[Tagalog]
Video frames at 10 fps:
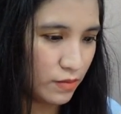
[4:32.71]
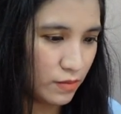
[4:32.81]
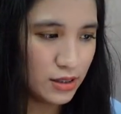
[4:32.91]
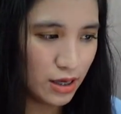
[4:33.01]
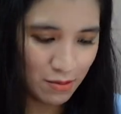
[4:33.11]

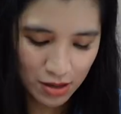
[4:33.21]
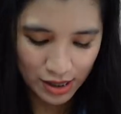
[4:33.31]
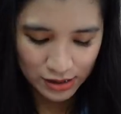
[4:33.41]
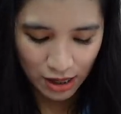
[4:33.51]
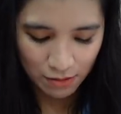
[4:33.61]
Kasi may
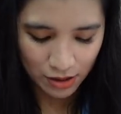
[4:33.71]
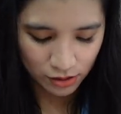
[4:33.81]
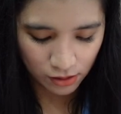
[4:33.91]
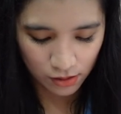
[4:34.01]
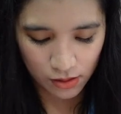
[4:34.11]
kasama
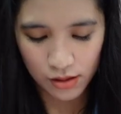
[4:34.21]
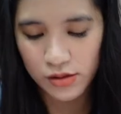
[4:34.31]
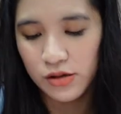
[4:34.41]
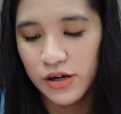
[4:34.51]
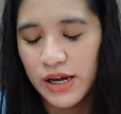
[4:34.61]
tong
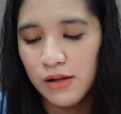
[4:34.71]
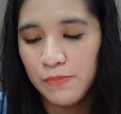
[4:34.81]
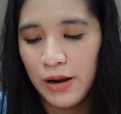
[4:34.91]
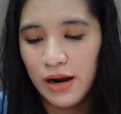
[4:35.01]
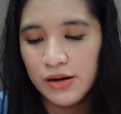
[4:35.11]
L'Oreal
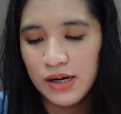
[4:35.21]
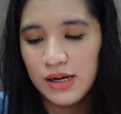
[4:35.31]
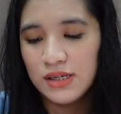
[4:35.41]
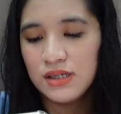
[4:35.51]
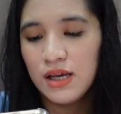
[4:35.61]

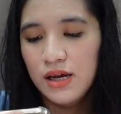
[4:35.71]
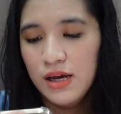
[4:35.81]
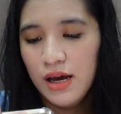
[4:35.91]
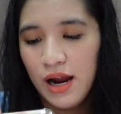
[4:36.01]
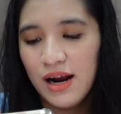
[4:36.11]
Paris
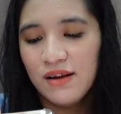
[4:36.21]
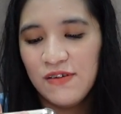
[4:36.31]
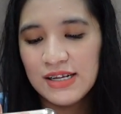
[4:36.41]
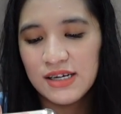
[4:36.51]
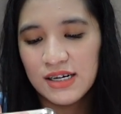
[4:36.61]
Hair
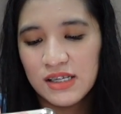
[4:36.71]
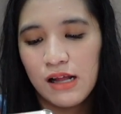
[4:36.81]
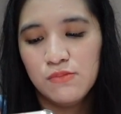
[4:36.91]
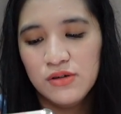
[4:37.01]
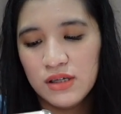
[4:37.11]
Advanced
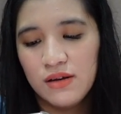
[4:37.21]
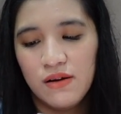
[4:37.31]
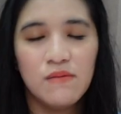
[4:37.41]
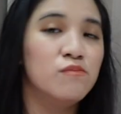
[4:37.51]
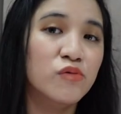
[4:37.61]
Hairstyle Boost in
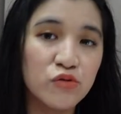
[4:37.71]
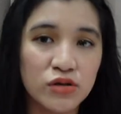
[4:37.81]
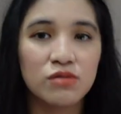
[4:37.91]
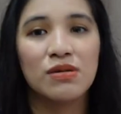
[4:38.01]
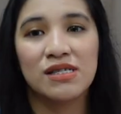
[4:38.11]

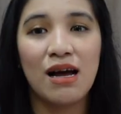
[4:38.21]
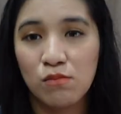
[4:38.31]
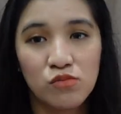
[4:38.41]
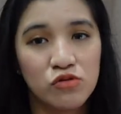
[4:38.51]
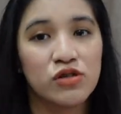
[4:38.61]
Mousse. Basta
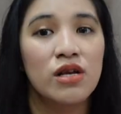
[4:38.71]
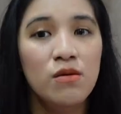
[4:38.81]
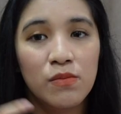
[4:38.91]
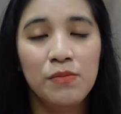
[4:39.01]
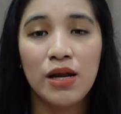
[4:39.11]
mousse.
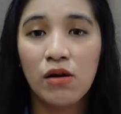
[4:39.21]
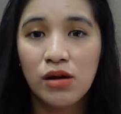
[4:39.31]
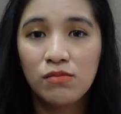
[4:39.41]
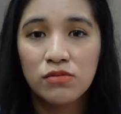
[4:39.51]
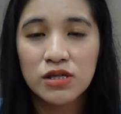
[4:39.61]
Bumili ako
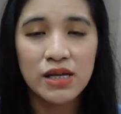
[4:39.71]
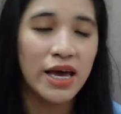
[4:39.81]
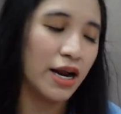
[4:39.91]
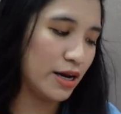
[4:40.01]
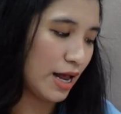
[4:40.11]
ng mousse sa
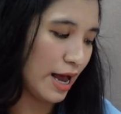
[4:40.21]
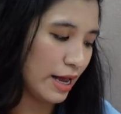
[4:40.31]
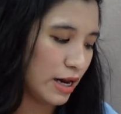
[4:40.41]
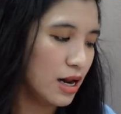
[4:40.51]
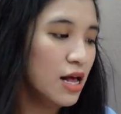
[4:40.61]
hair
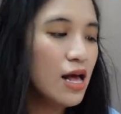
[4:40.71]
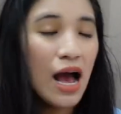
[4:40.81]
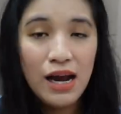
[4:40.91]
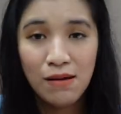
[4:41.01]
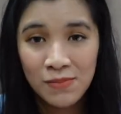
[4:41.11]
dahil
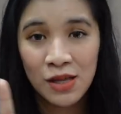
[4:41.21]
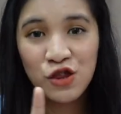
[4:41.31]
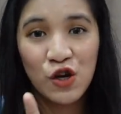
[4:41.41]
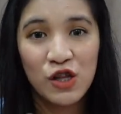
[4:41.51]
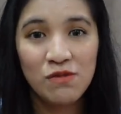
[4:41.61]
alam
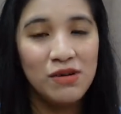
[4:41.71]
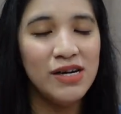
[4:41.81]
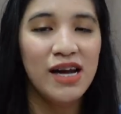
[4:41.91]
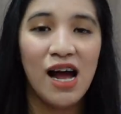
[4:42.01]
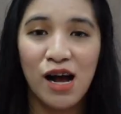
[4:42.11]
din to ng
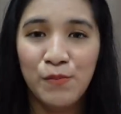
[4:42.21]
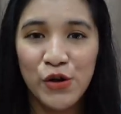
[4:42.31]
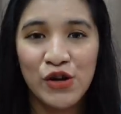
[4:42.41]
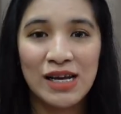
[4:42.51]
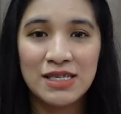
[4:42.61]
mga
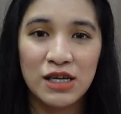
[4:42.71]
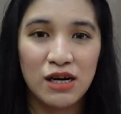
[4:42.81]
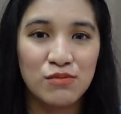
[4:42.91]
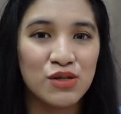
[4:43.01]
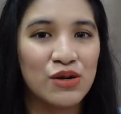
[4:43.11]
nakakapanood ng
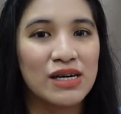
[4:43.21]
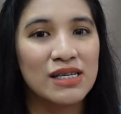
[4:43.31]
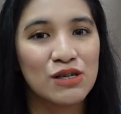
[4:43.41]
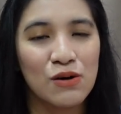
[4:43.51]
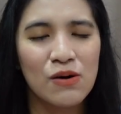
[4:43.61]
Instagram
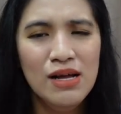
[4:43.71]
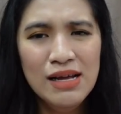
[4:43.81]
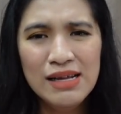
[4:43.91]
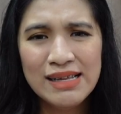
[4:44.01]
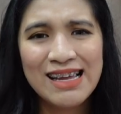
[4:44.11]
stories ko.
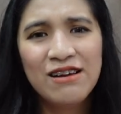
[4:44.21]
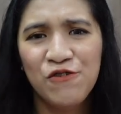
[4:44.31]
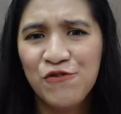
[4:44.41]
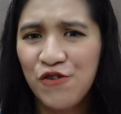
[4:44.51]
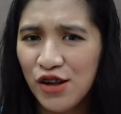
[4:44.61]

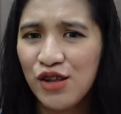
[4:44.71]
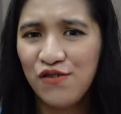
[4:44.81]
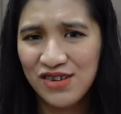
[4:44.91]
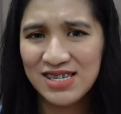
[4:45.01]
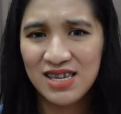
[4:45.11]
Nag-fall
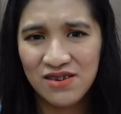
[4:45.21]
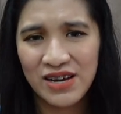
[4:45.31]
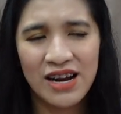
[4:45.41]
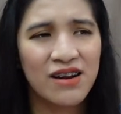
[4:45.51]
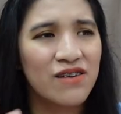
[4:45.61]
off kasi yung
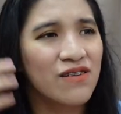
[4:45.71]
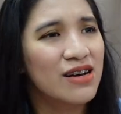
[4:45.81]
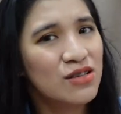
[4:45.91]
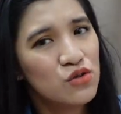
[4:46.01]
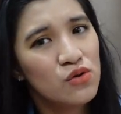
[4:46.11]
hair ko
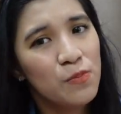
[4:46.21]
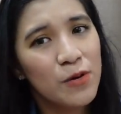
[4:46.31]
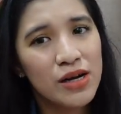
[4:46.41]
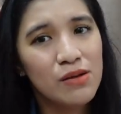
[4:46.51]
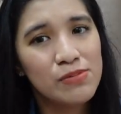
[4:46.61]
and super
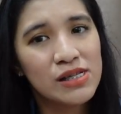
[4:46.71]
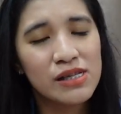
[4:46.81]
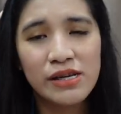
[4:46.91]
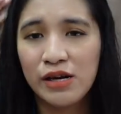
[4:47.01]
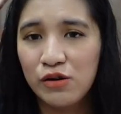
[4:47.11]
nipis
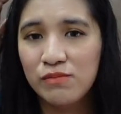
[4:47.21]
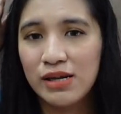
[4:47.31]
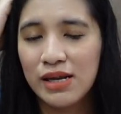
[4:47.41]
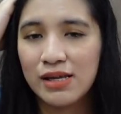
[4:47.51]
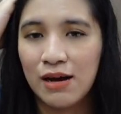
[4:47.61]
na niyang
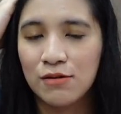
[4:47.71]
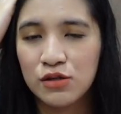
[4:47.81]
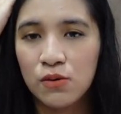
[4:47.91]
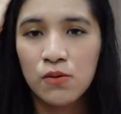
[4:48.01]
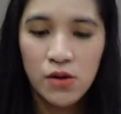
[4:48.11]
lumilitaw.
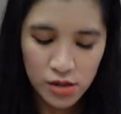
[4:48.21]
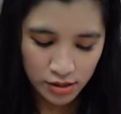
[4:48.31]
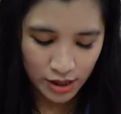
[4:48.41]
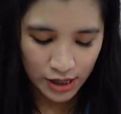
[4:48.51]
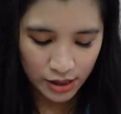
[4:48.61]
So,
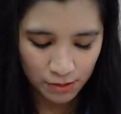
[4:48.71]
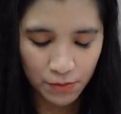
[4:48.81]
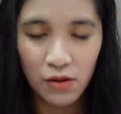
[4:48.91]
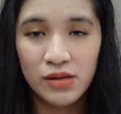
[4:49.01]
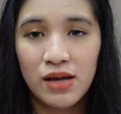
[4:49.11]
naghanap
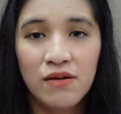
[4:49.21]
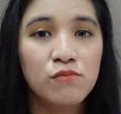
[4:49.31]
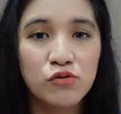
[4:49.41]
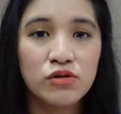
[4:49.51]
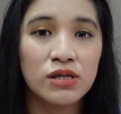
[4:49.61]
ako
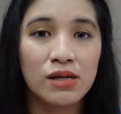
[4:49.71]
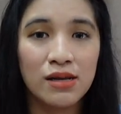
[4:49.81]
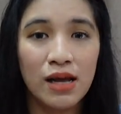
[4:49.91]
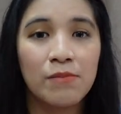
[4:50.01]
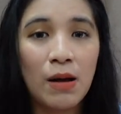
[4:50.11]
ng mousse
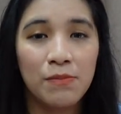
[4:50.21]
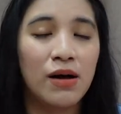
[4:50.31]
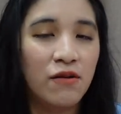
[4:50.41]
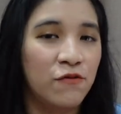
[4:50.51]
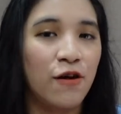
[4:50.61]
na
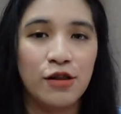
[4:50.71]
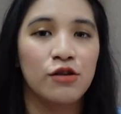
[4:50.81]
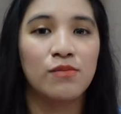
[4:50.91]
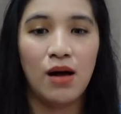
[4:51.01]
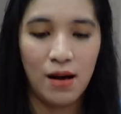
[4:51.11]

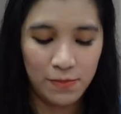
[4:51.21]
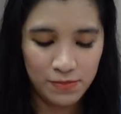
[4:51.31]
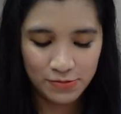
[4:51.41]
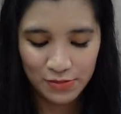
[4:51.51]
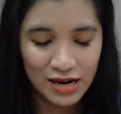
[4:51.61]
nagpapa-volume up
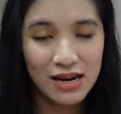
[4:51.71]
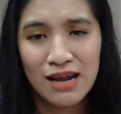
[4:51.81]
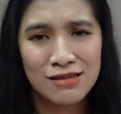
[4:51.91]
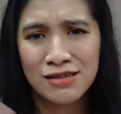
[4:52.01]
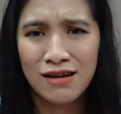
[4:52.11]
para
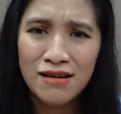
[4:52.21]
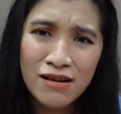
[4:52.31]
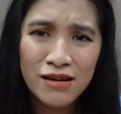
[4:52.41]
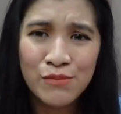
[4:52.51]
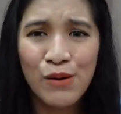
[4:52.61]
lang sa,
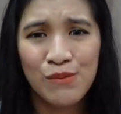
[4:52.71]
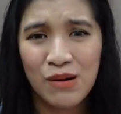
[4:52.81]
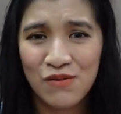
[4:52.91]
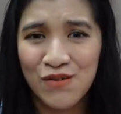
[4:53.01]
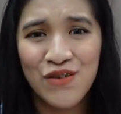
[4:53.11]
ba,
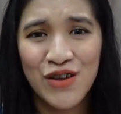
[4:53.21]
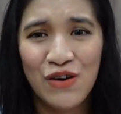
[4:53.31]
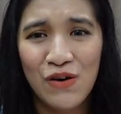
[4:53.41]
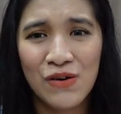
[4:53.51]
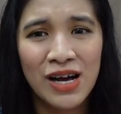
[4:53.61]
magve-video
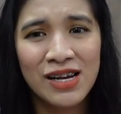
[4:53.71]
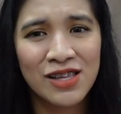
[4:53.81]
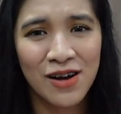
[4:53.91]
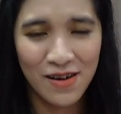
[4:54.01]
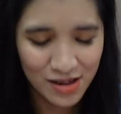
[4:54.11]
ako
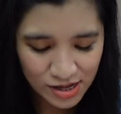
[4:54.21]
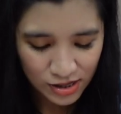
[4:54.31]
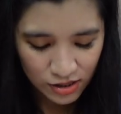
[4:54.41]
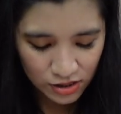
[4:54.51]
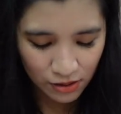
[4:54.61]
ganito.
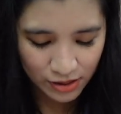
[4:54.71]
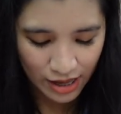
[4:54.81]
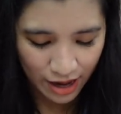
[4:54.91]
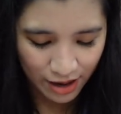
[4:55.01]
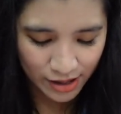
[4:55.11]
So,
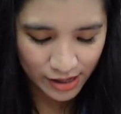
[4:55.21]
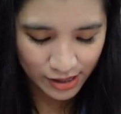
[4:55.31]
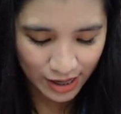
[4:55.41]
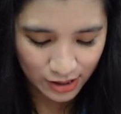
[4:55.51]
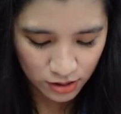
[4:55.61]
there. The
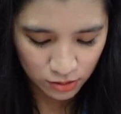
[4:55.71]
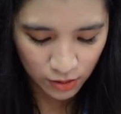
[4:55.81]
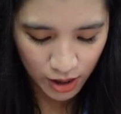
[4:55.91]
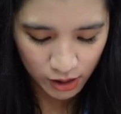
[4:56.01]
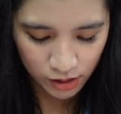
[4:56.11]
next
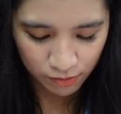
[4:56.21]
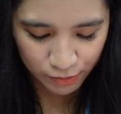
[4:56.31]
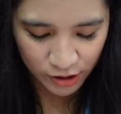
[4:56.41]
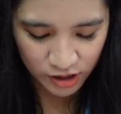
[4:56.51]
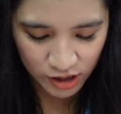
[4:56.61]
one,
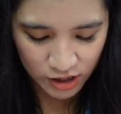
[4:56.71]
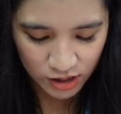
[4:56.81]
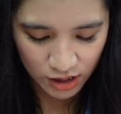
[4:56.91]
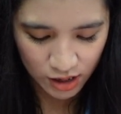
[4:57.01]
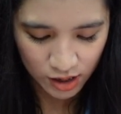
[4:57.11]

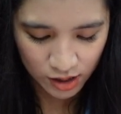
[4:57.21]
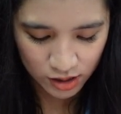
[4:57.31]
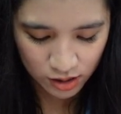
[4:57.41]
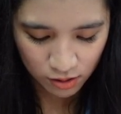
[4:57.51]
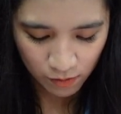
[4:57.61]
purchase
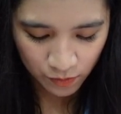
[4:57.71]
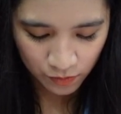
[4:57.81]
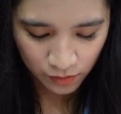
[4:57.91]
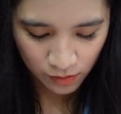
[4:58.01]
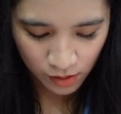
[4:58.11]
is
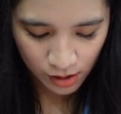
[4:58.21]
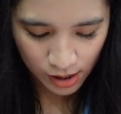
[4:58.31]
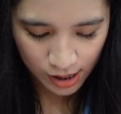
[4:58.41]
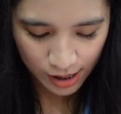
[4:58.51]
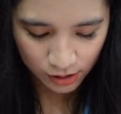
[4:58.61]

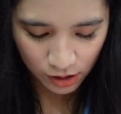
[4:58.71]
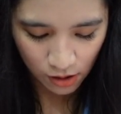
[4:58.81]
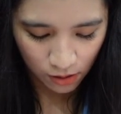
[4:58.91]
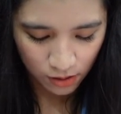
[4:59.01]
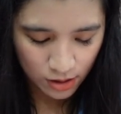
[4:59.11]

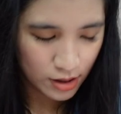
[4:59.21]
ito.